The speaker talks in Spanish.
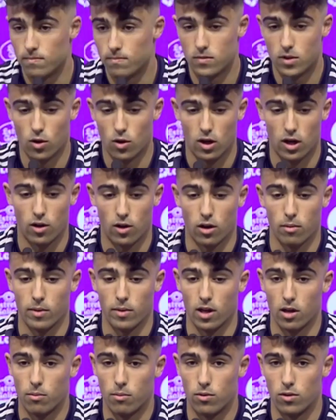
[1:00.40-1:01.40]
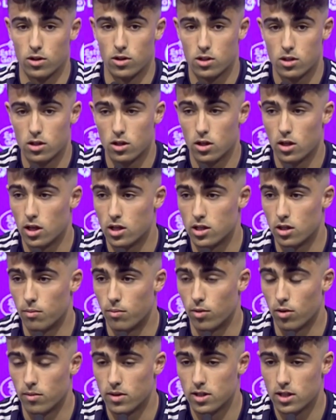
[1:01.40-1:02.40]
Tengo claro que mi equipo es, es el
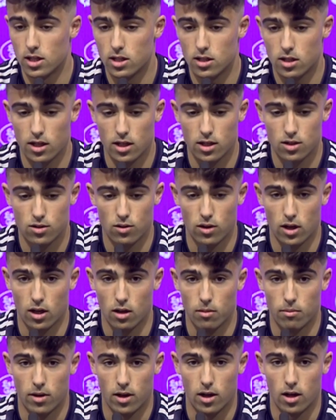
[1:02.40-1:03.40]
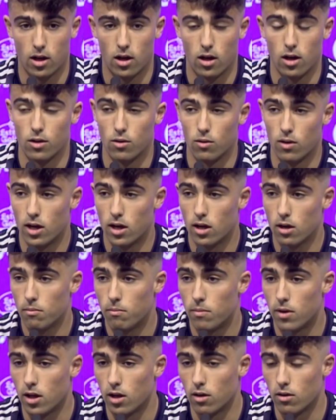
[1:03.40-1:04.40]
Promesas, que estoy aquí para ayudar,
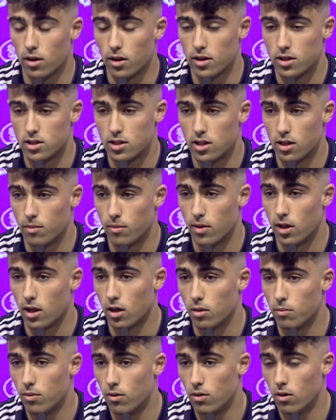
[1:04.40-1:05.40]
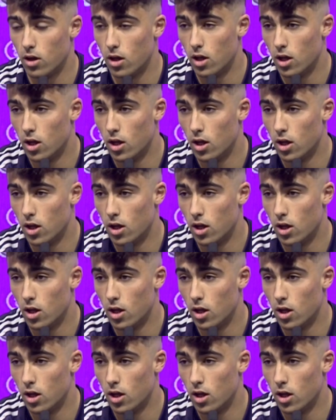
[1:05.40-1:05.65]
para lo que necesite de mi equipo.